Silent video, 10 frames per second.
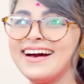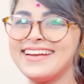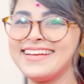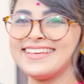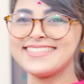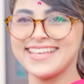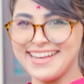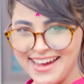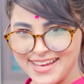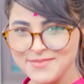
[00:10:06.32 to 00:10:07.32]
अरे
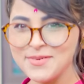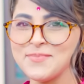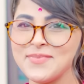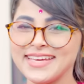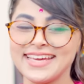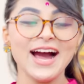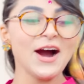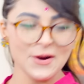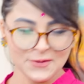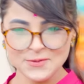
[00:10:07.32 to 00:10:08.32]
सना की मम्मी
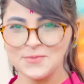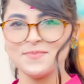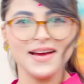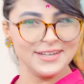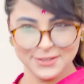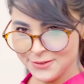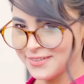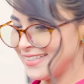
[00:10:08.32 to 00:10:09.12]
आओ बैठो